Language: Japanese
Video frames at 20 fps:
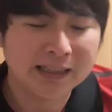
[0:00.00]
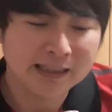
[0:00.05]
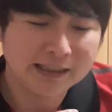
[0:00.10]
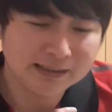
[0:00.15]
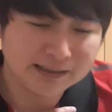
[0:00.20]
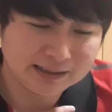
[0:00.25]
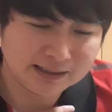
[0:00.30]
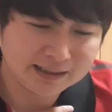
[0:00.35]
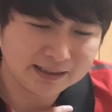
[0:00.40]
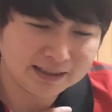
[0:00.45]

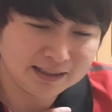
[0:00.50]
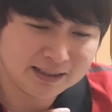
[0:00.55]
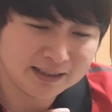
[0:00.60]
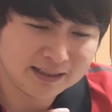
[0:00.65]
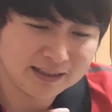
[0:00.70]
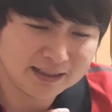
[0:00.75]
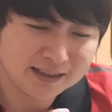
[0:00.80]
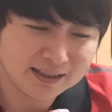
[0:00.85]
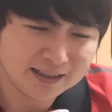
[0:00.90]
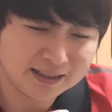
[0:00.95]

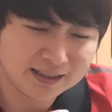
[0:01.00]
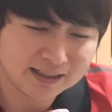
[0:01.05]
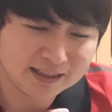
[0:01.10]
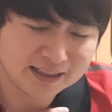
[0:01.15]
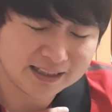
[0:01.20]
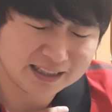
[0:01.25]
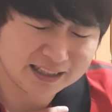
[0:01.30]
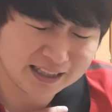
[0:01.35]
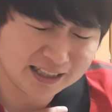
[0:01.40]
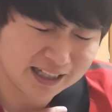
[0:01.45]

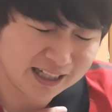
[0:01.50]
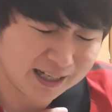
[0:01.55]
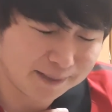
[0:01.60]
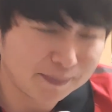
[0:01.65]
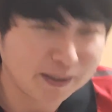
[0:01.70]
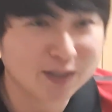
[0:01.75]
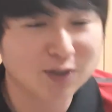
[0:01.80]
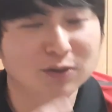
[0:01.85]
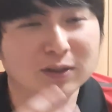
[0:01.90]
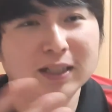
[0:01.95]
あー、いや
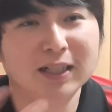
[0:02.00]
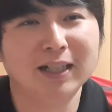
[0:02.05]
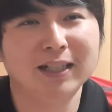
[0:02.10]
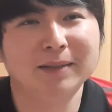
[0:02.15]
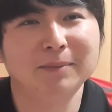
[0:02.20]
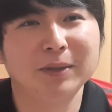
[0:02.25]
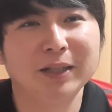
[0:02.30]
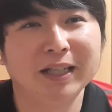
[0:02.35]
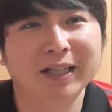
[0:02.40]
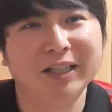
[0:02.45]
まあそんな中で
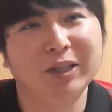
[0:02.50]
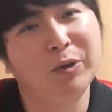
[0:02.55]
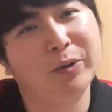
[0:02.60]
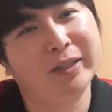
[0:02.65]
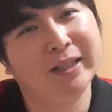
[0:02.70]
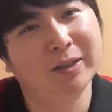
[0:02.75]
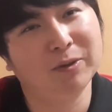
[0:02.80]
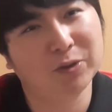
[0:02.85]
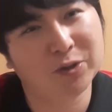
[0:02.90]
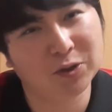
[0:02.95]
もね、良い
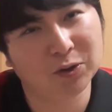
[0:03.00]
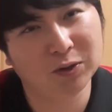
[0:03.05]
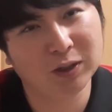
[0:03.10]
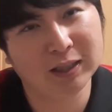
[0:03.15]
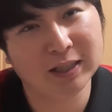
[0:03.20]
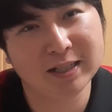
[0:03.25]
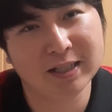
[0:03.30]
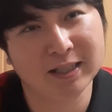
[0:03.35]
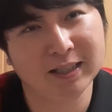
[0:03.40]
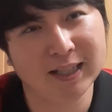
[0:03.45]
点をちょっと
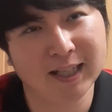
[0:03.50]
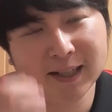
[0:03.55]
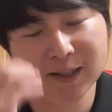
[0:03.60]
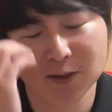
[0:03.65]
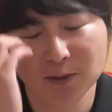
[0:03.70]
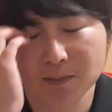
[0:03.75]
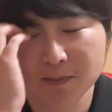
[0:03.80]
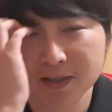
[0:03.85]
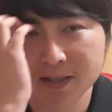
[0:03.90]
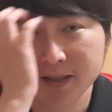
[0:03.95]
話していきたいな
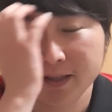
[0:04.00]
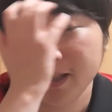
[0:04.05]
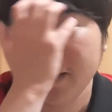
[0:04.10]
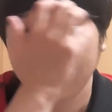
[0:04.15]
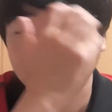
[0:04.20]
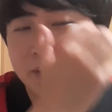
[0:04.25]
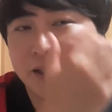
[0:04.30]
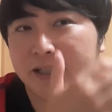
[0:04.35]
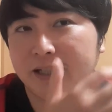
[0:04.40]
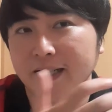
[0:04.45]
と思いますけど、
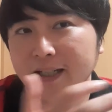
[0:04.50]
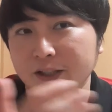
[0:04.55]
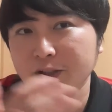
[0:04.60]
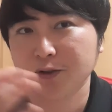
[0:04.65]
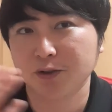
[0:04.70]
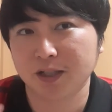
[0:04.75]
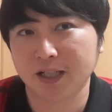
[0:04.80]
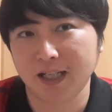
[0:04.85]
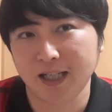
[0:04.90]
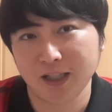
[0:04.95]
やっぱりね、
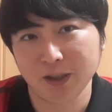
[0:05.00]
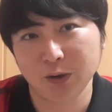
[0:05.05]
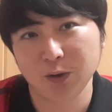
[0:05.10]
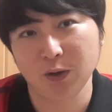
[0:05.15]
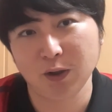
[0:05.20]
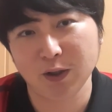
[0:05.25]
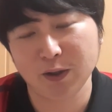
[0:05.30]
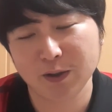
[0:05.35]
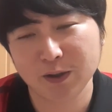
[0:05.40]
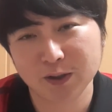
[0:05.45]
ユンカー
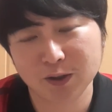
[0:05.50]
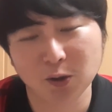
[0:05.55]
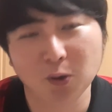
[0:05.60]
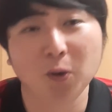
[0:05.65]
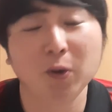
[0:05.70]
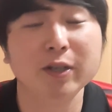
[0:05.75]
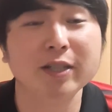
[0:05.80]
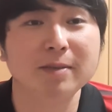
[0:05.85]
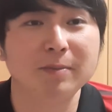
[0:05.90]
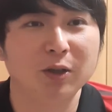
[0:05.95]
のと
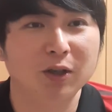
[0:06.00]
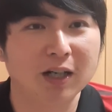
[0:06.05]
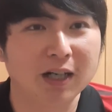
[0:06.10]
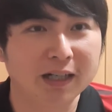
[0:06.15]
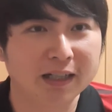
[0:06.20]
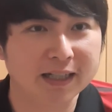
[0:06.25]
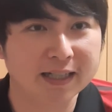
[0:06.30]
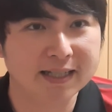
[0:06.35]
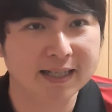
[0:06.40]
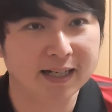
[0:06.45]
小泉の
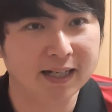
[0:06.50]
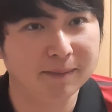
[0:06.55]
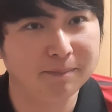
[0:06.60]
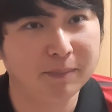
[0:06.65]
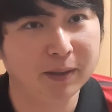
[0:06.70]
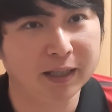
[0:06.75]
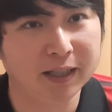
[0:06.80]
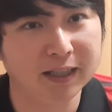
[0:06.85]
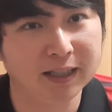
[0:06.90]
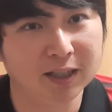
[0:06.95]
関係性がやっ
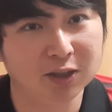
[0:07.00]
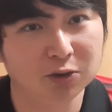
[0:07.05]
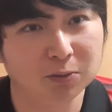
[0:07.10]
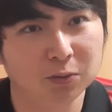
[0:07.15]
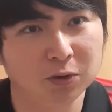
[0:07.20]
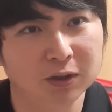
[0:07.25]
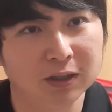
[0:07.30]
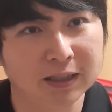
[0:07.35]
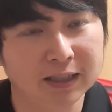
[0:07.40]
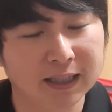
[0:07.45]
ぱりいいなと
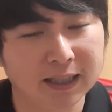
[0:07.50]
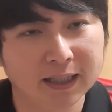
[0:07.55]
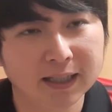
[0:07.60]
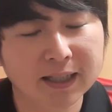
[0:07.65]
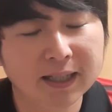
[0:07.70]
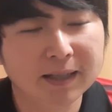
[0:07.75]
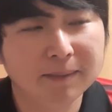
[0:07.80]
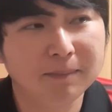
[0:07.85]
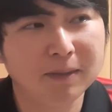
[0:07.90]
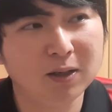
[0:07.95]
思ってて、
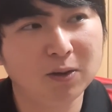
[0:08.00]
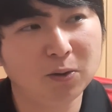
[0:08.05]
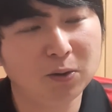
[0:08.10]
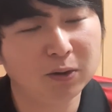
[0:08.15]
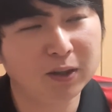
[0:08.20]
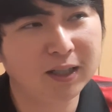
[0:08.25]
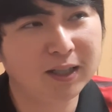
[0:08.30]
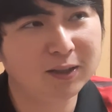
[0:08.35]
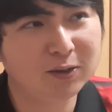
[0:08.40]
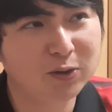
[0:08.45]
まあ、
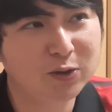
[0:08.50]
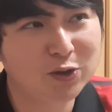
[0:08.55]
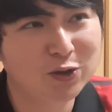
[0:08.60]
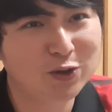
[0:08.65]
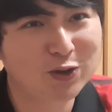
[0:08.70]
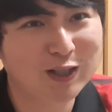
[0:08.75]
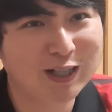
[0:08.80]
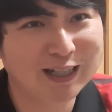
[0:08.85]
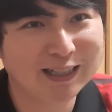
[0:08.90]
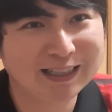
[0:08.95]
コオロギが途
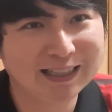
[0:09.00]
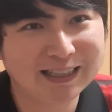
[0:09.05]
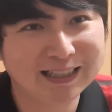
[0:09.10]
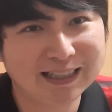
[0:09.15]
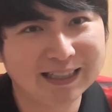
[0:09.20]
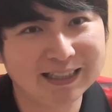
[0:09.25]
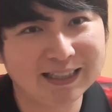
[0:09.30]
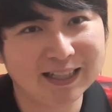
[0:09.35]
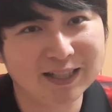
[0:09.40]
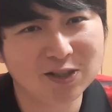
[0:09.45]
中から出て
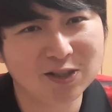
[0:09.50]
きて、